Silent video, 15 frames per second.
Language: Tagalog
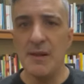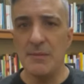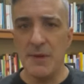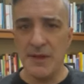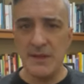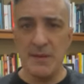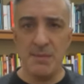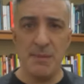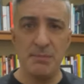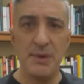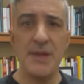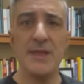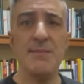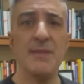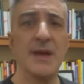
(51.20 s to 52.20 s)
hindi pa
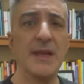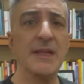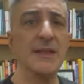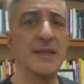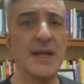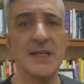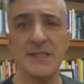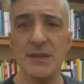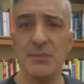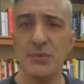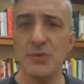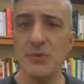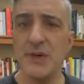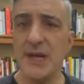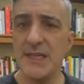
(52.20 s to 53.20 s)
pwede maghintay sa
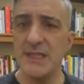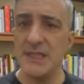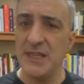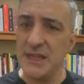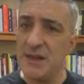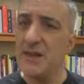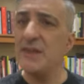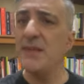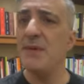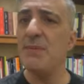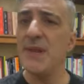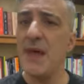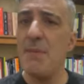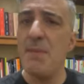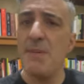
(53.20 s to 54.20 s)
bukas? Hindi, hindi pa
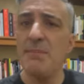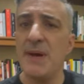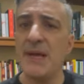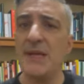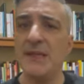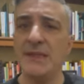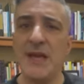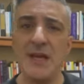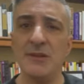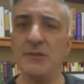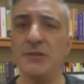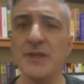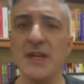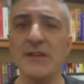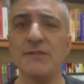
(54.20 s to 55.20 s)
dapat maghintay
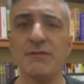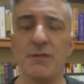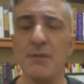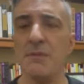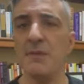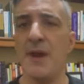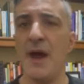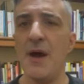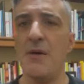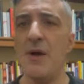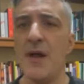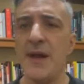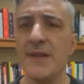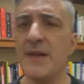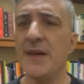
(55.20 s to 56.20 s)
two days from now?
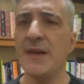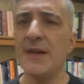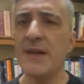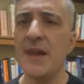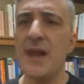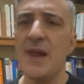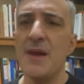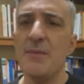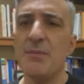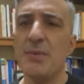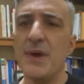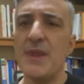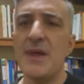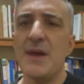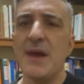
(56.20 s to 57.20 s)
Hindi, hindi, hindi.
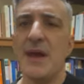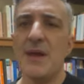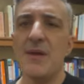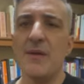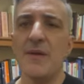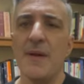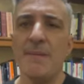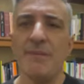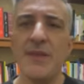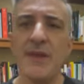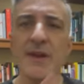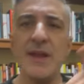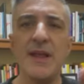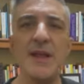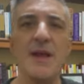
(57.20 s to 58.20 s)
Pwede ngayon. Hindi,
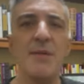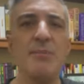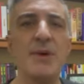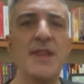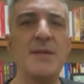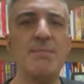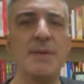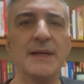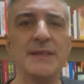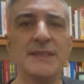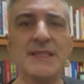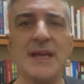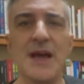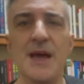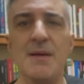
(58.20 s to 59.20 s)
hindi. Pwede pag
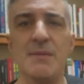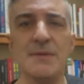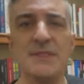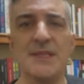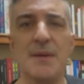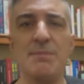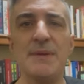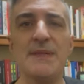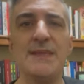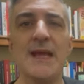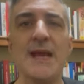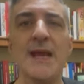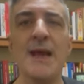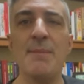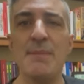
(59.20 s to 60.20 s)
sa sapit
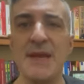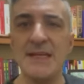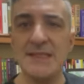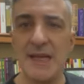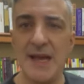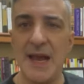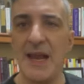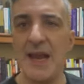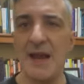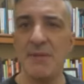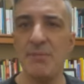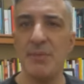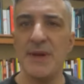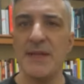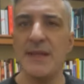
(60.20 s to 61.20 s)
ng gabi, saka
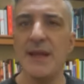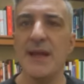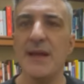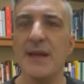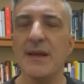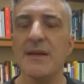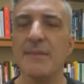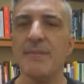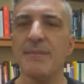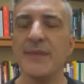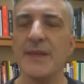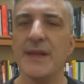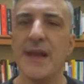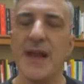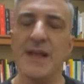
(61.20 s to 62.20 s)
lang pwede.
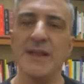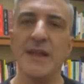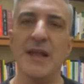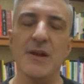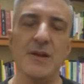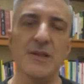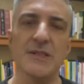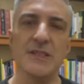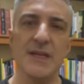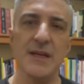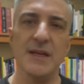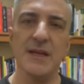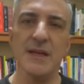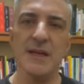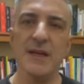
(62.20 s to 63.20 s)
And the Lord
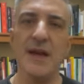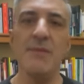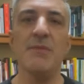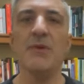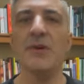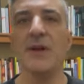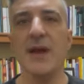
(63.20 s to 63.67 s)
said, come on